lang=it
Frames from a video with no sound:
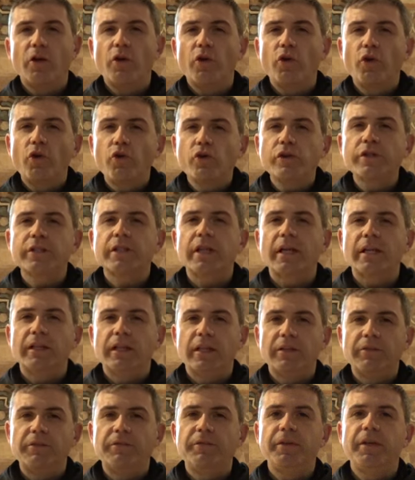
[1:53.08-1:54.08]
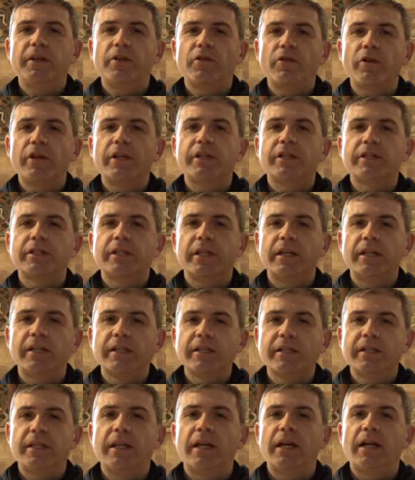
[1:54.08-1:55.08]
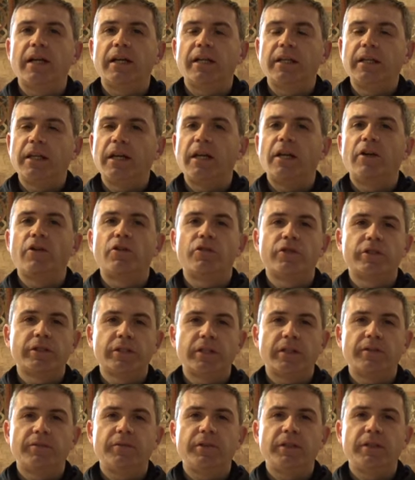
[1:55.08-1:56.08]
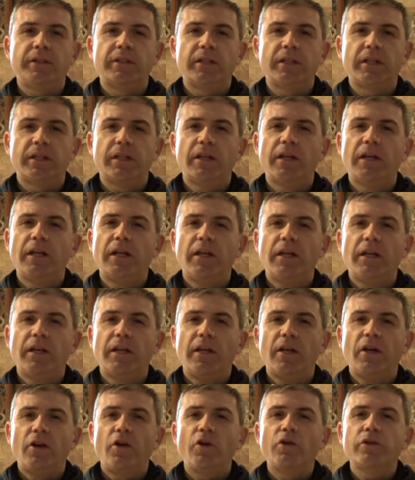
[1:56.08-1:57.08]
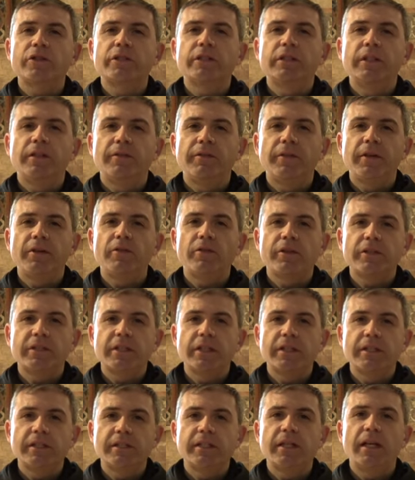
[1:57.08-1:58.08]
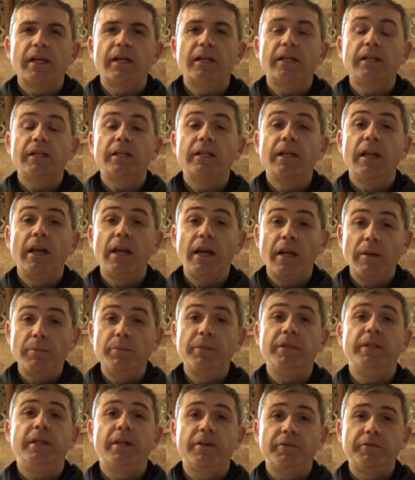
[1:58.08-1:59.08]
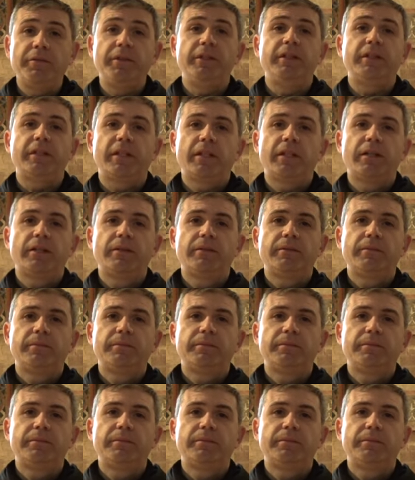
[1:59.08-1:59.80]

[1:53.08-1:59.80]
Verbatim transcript: Cos'è davvero essenziale nella nostra vita? Cos'è davvero essenziale nella mia vita?